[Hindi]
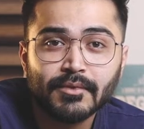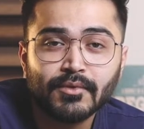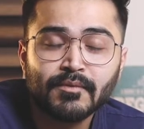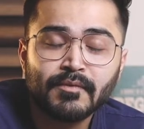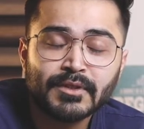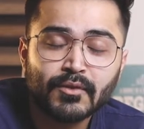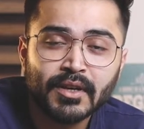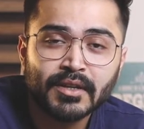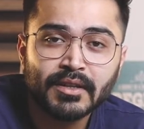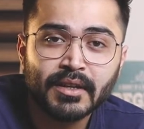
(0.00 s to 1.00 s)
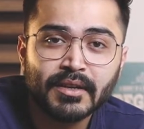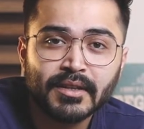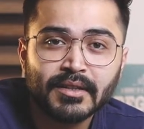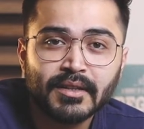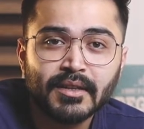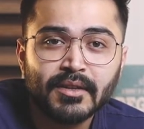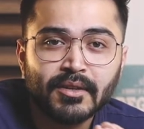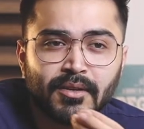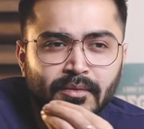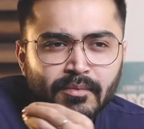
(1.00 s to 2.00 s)
धूम वन उठा के देखना
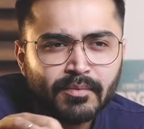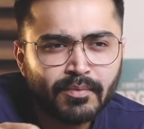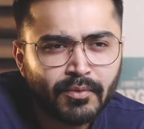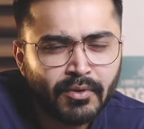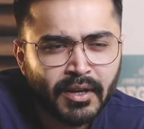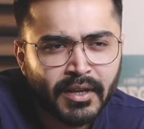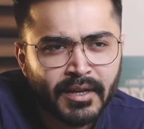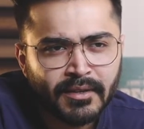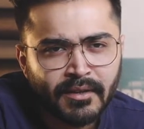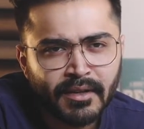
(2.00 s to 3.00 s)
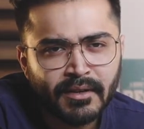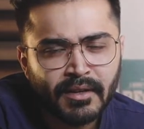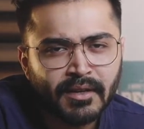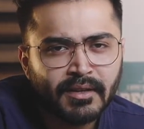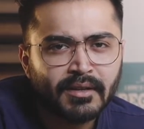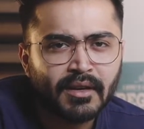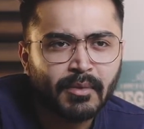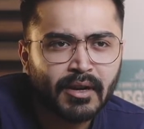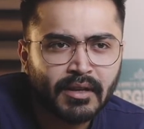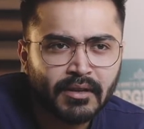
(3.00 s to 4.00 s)
पूरा करेक्टर देखना
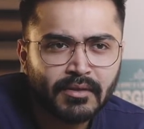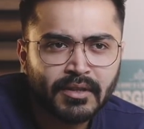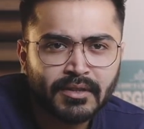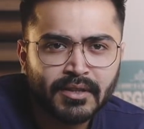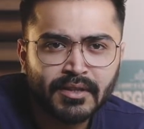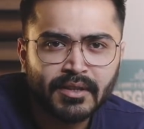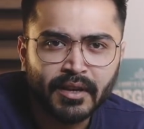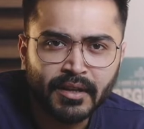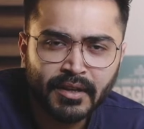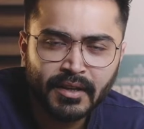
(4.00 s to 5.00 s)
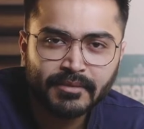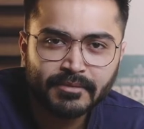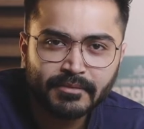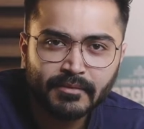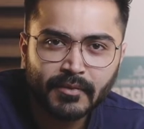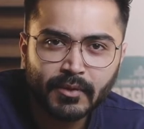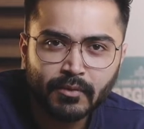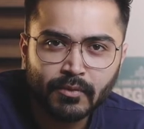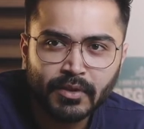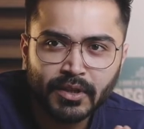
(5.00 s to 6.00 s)
हमारे देवता श्री श्री अली का
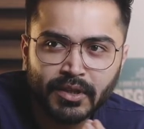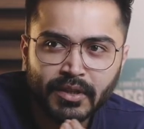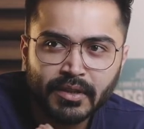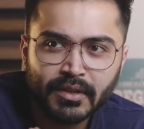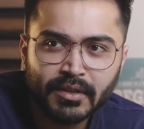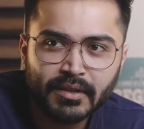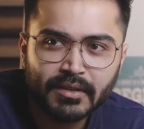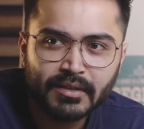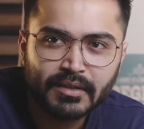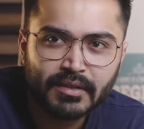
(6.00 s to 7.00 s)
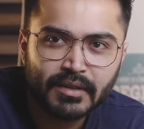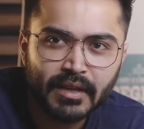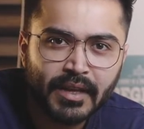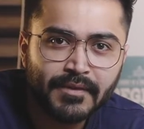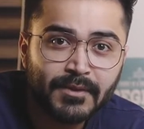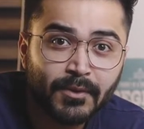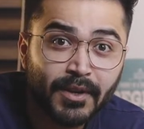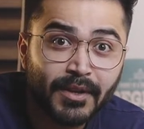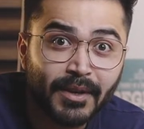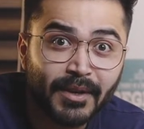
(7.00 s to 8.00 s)
उनकी लाइफ
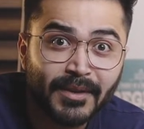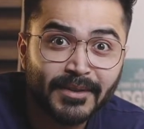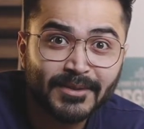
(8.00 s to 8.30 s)
स्टोरी देखना